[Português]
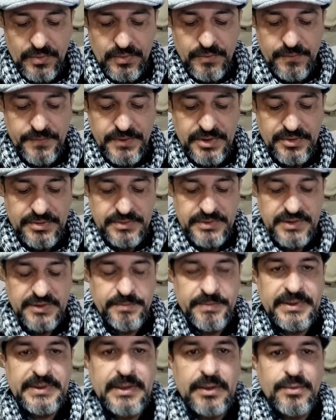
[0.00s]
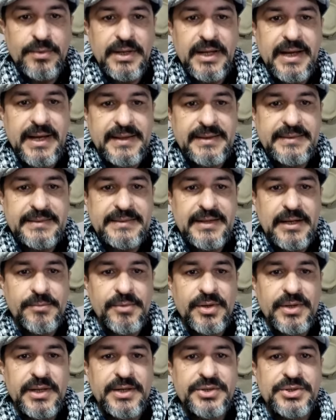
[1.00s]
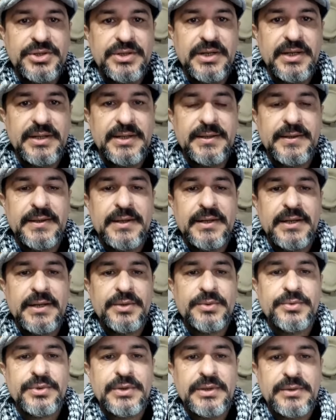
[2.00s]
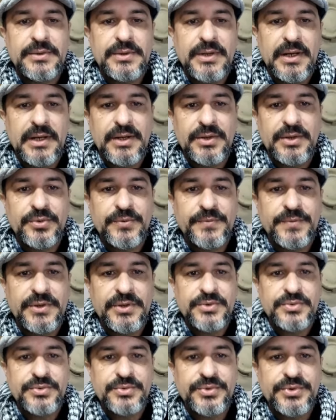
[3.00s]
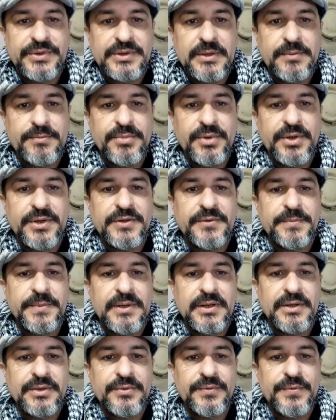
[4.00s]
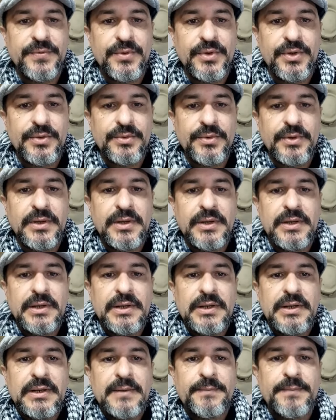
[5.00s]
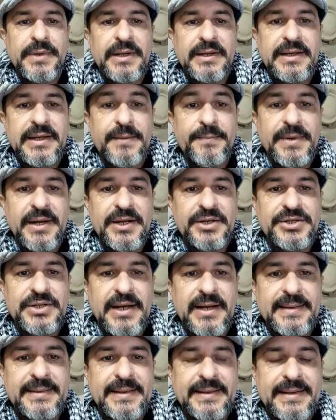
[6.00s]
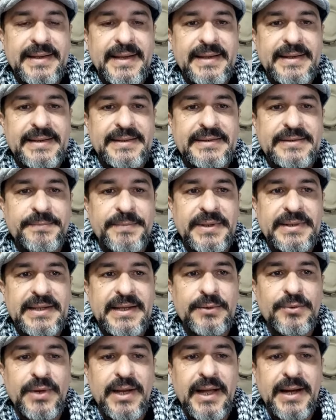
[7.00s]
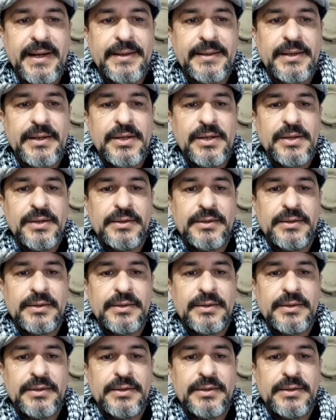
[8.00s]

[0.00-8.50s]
com vídeos espetaculares. Dá uma olhadinha ali no, na, no vídeo dos tambores pegando fogo para quebrar a geada, que é espetacular.